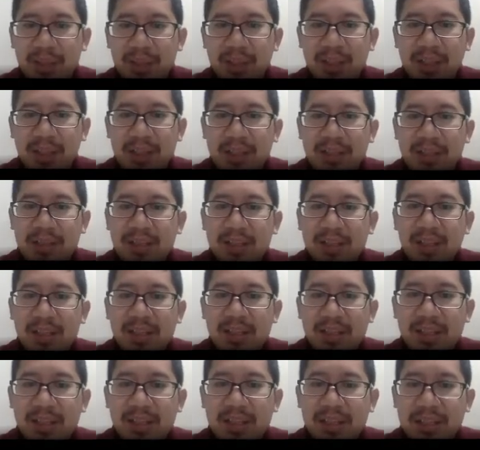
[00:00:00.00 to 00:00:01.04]
Nah,
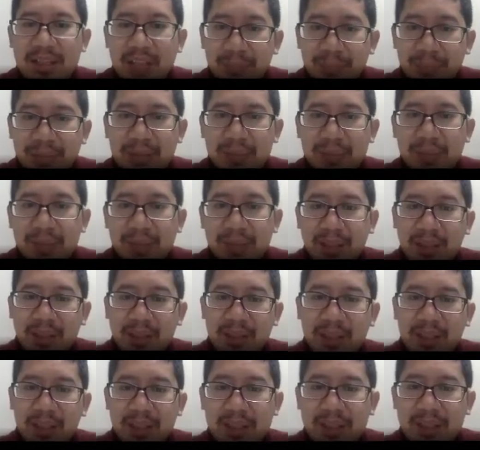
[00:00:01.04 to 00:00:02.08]
jika histamin berikatan
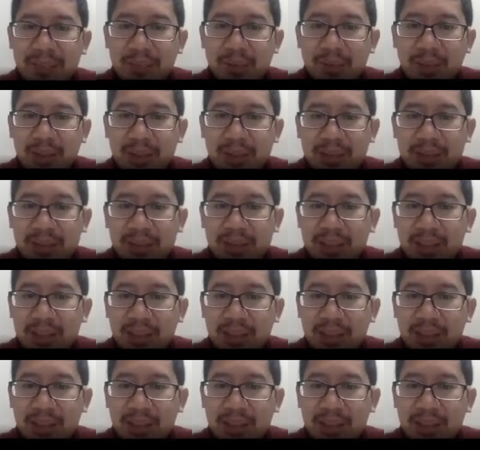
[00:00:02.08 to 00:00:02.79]
dengan reseptor H3,